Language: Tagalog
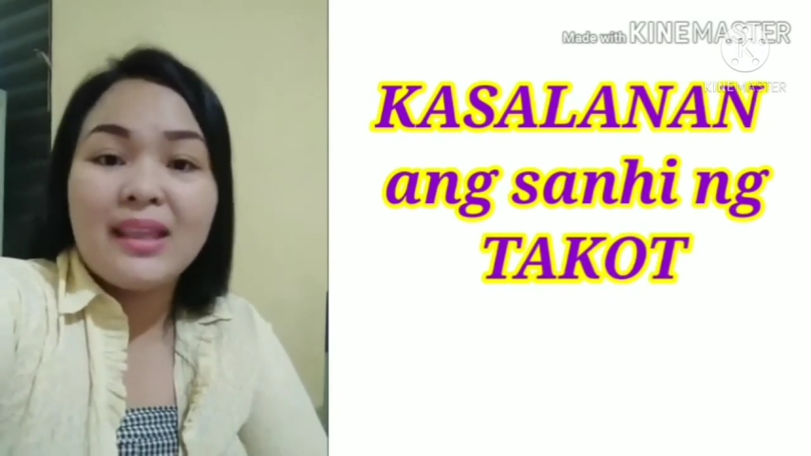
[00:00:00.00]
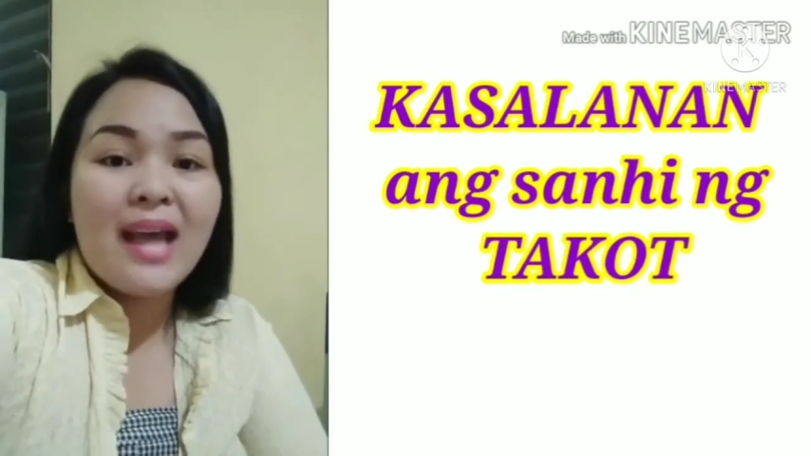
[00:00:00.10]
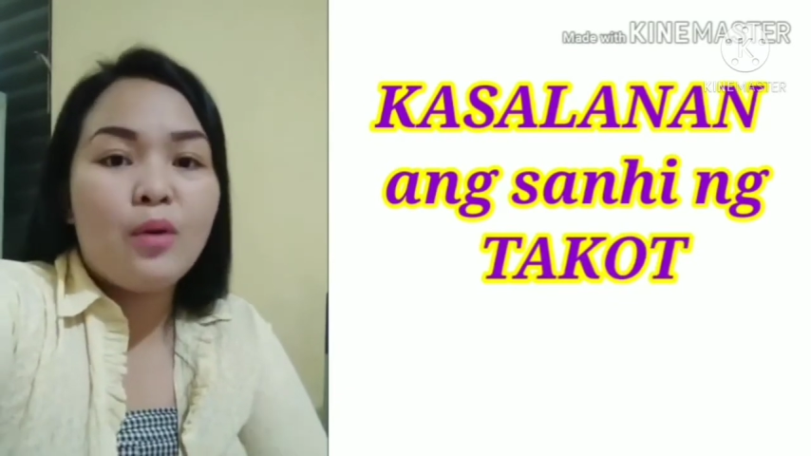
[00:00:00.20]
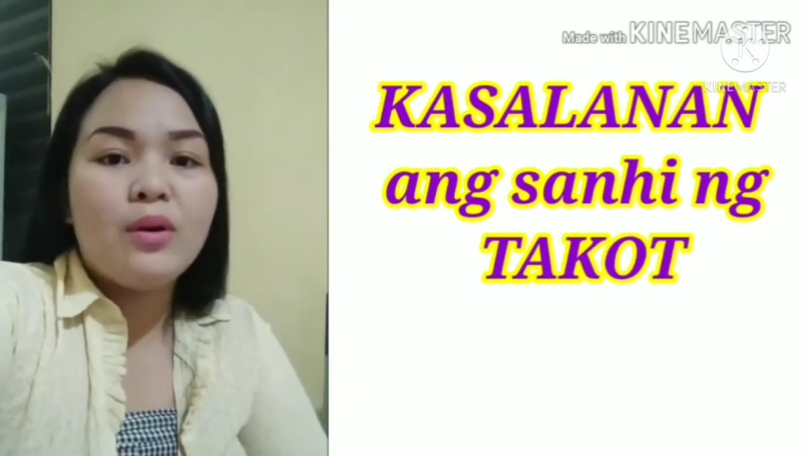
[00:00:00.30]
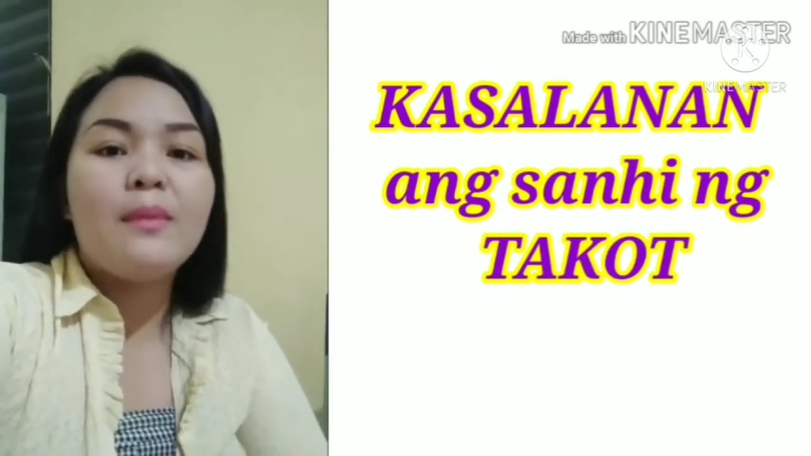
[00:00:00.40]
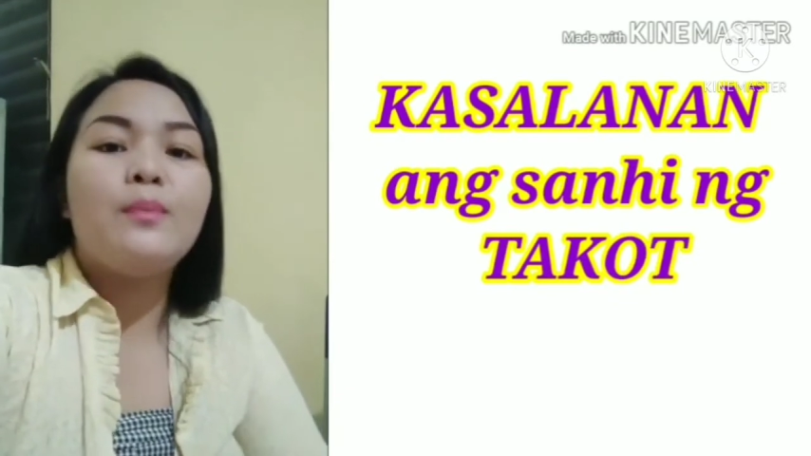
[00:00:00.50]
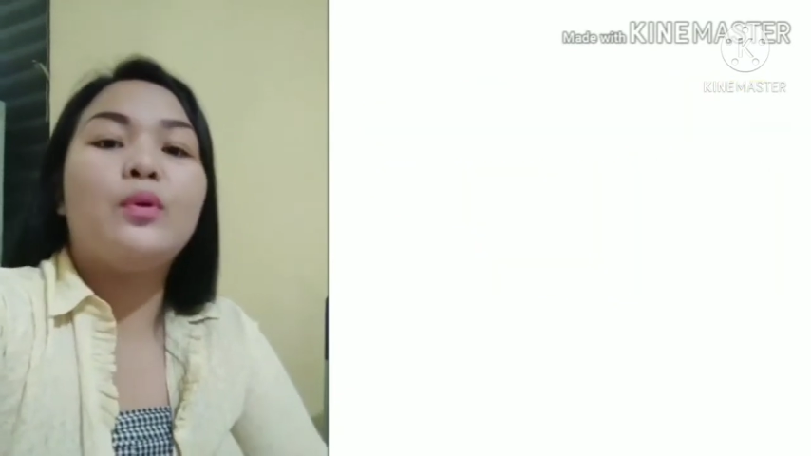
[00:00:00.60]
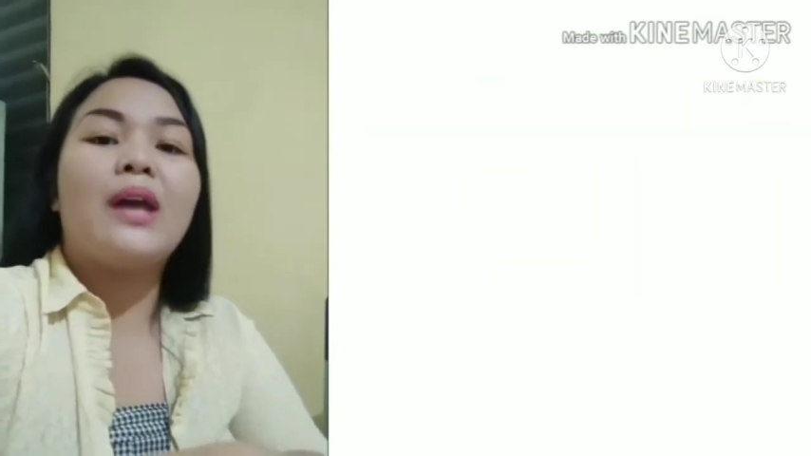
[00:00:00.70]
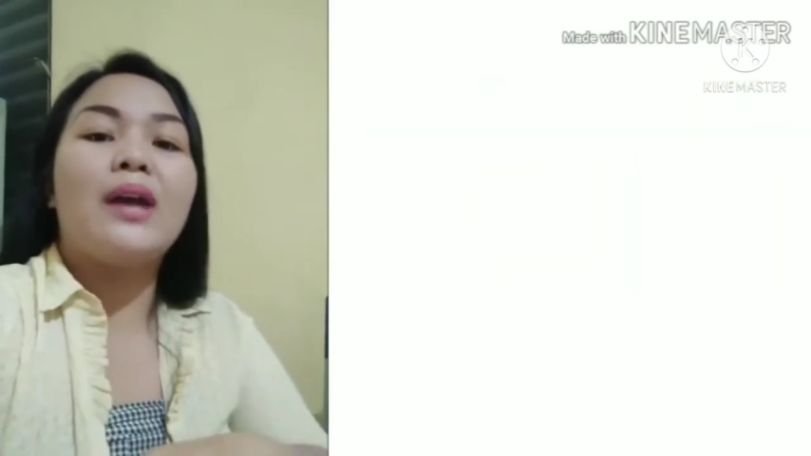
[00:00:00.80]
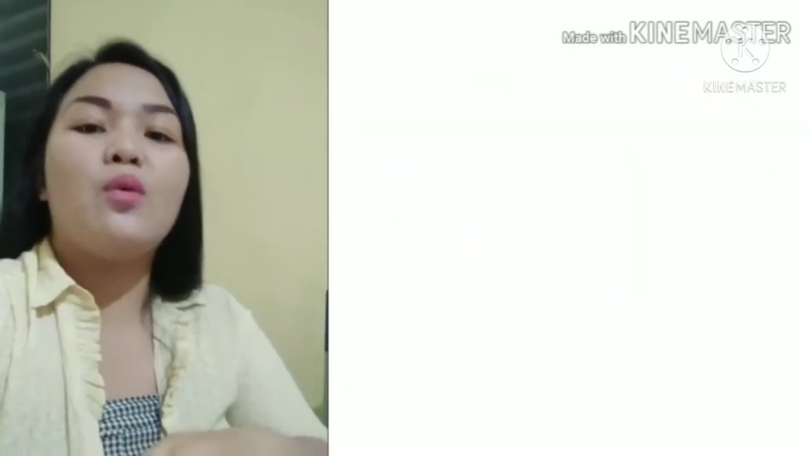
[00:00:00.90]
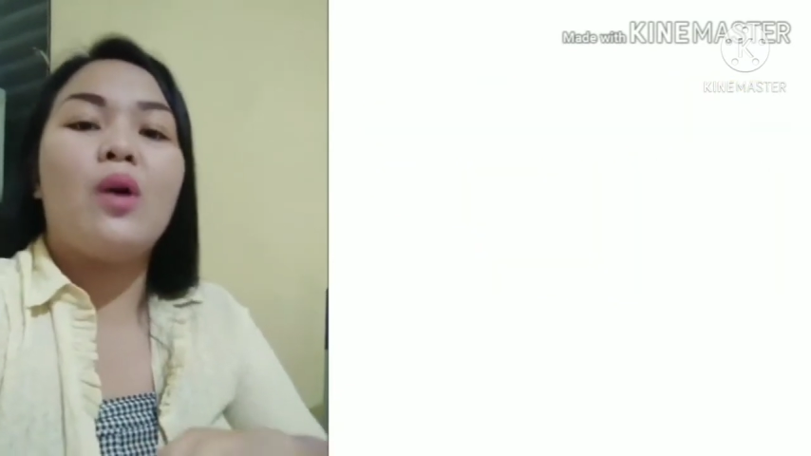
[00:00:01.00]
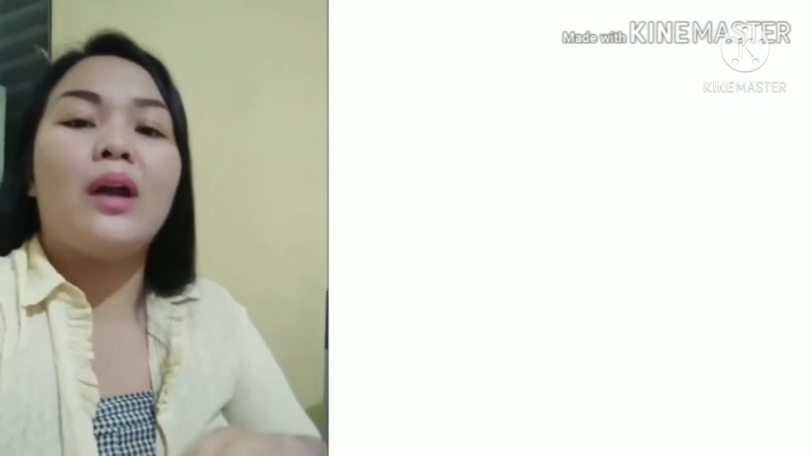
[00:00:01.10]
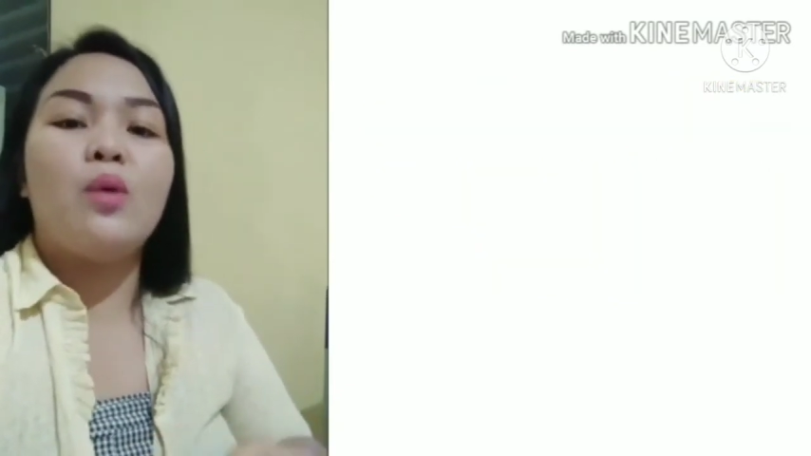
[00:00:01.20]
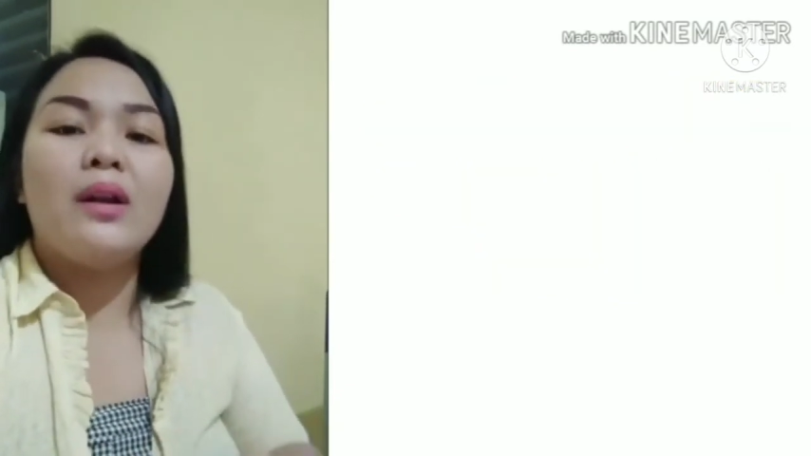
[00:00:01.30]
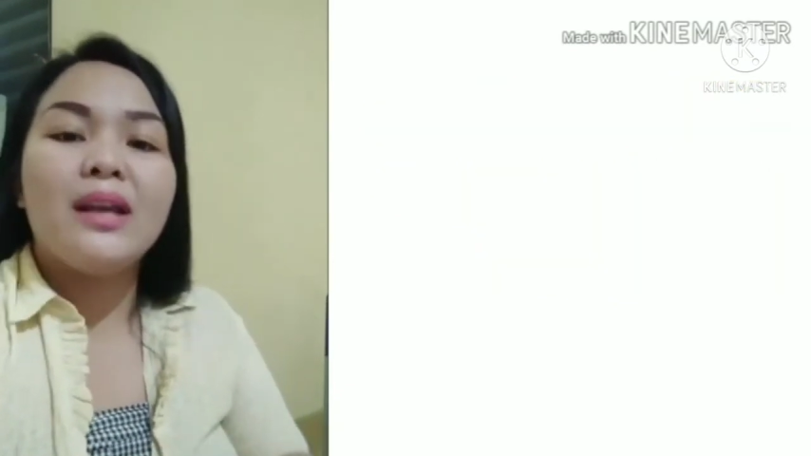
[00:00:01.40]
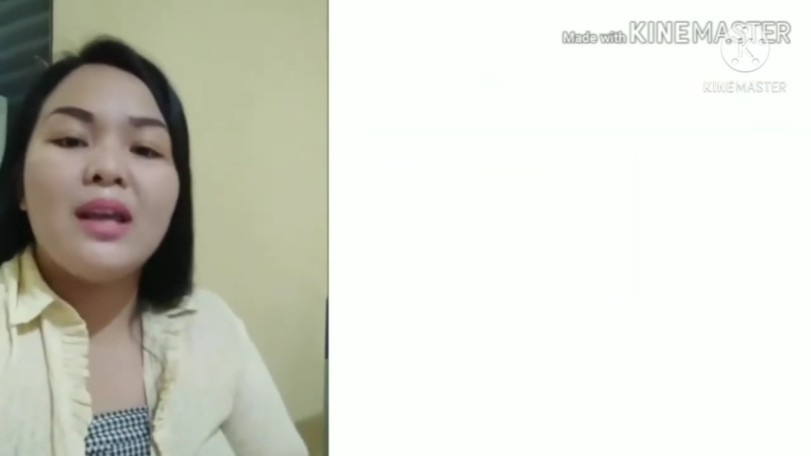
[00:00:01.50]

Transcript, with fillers: Dadako naman po tayo kung ano ang